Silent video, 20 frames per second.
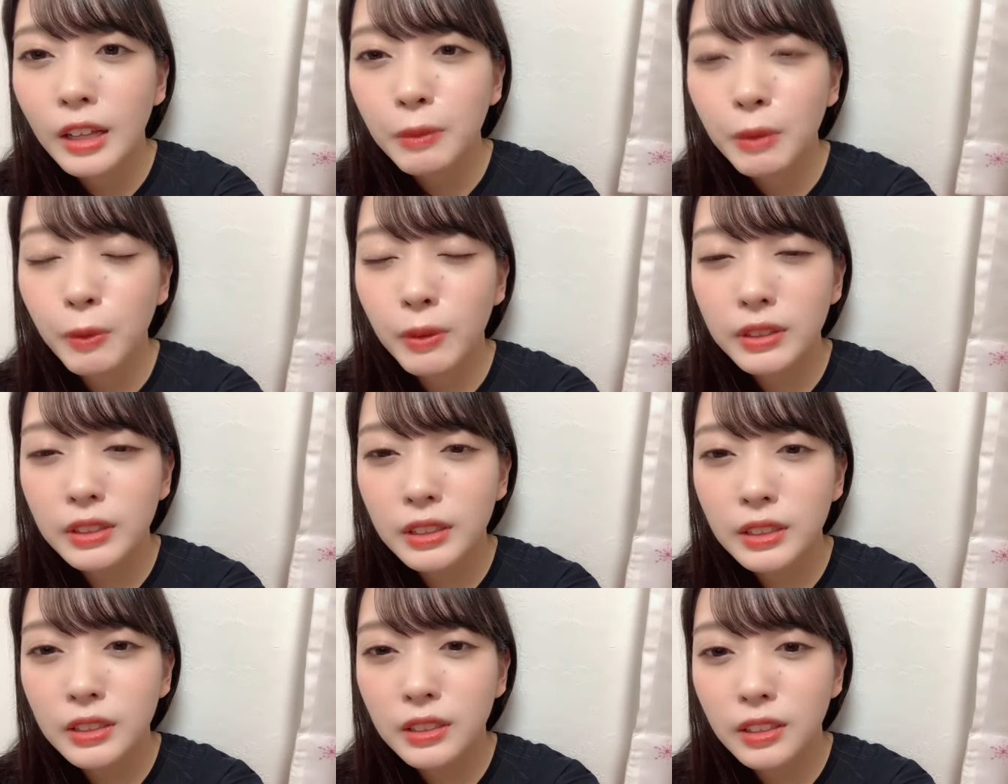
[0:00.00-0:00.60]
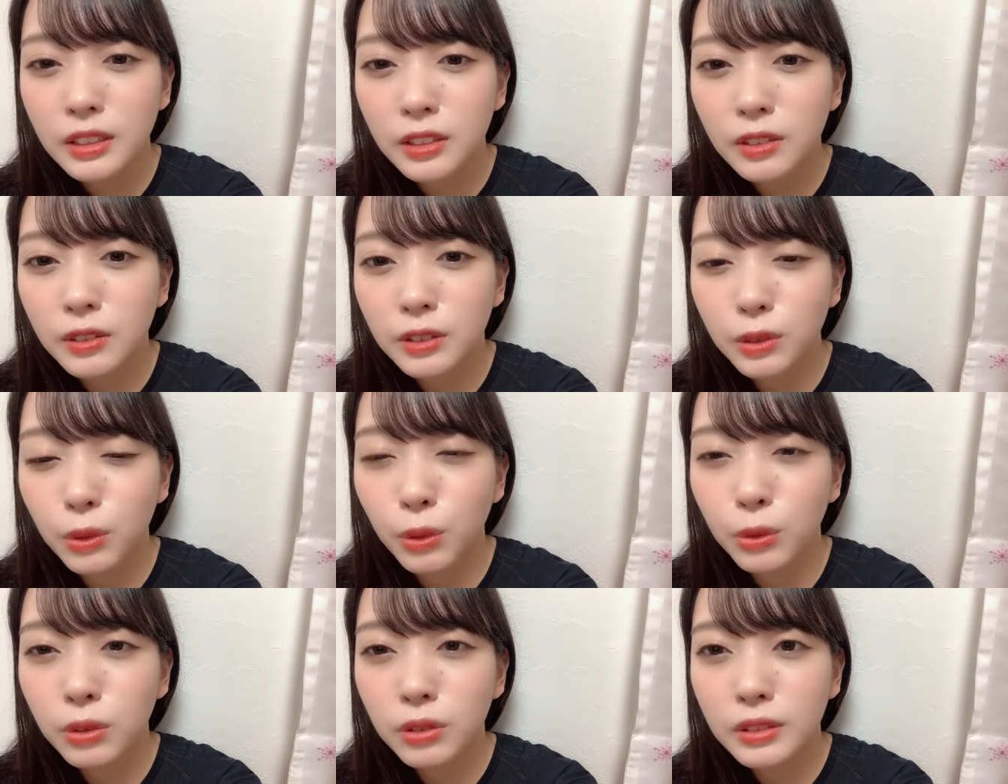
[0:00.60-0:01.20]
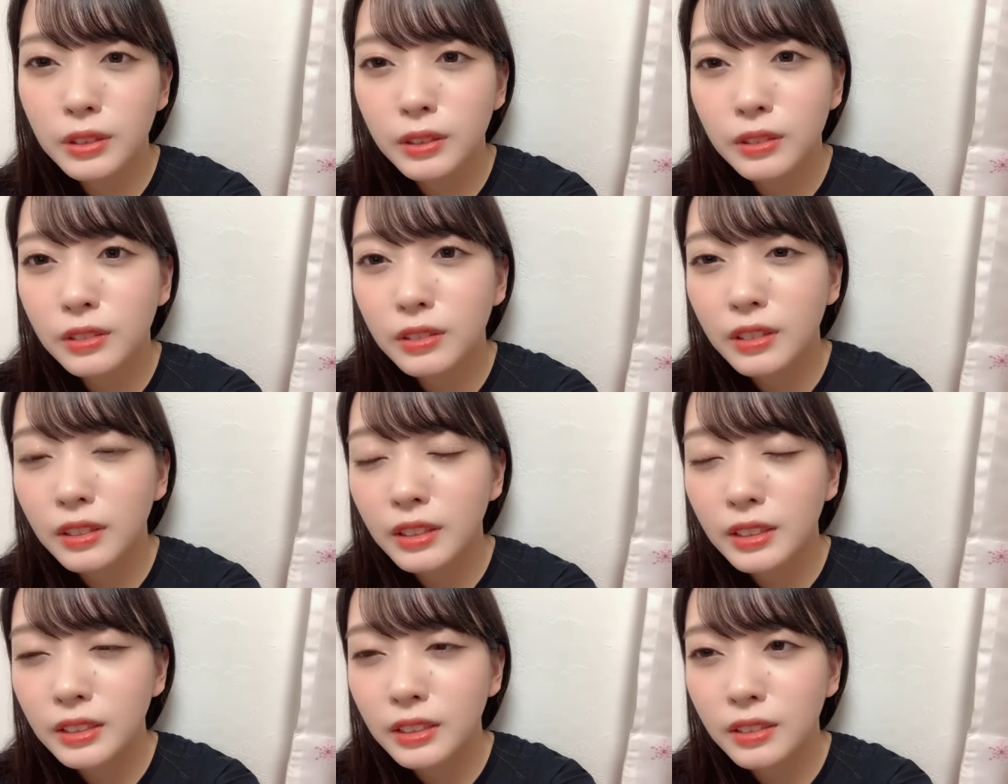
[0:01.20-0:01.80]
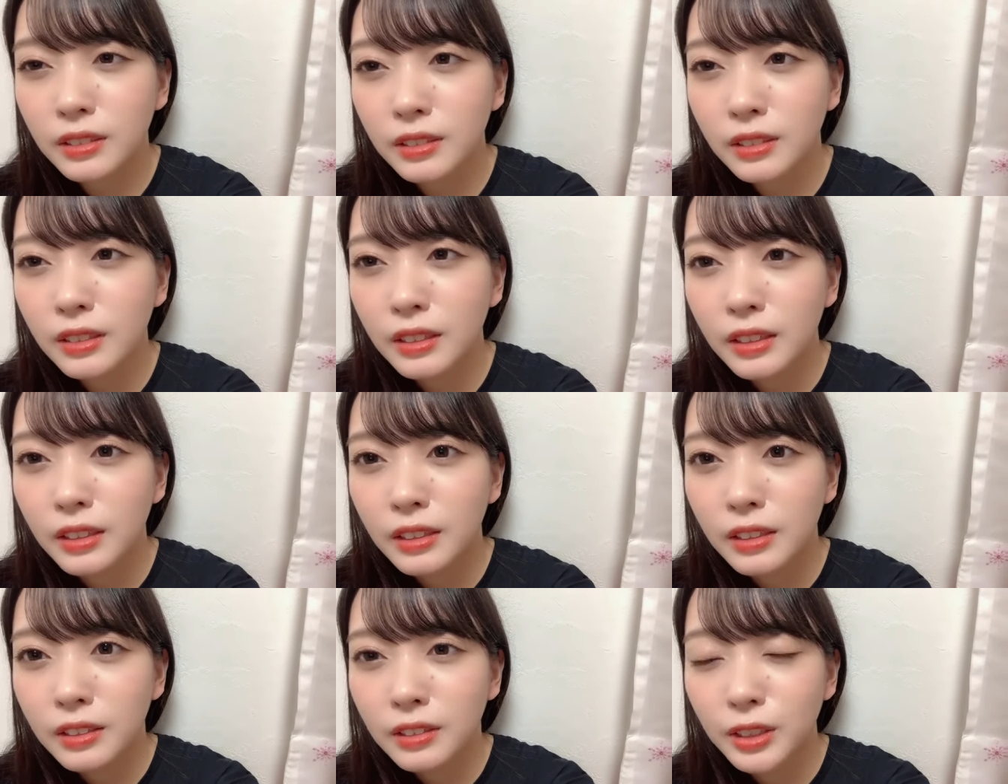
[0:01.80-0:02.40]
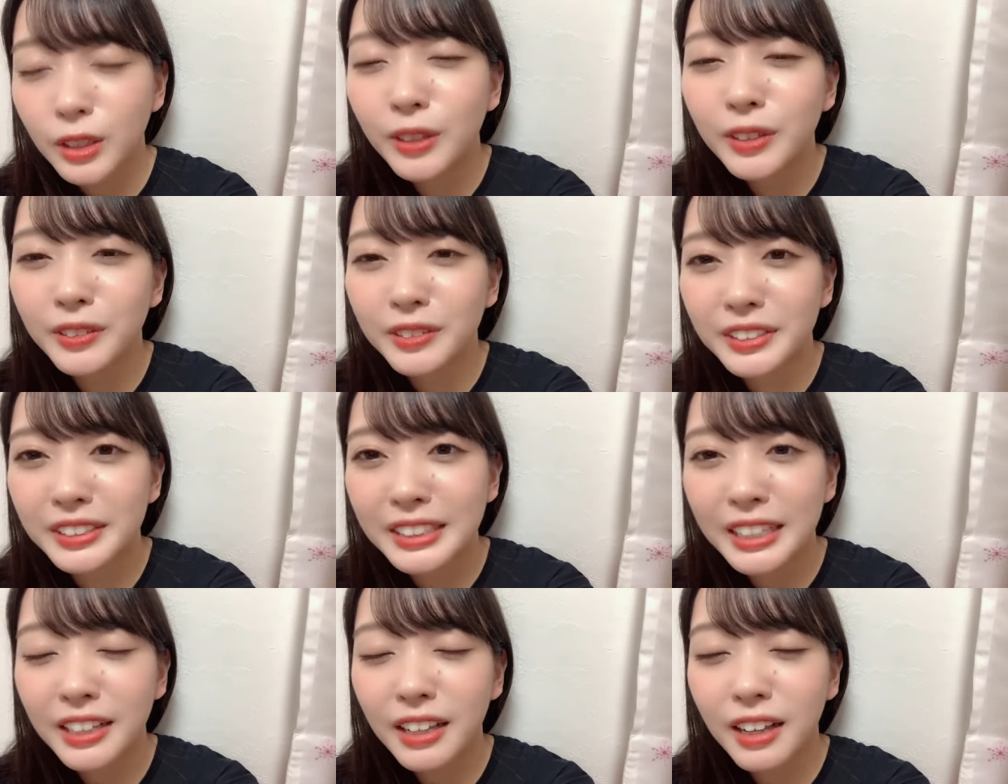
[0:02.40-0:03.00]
私たちはそう踊ってるからさその背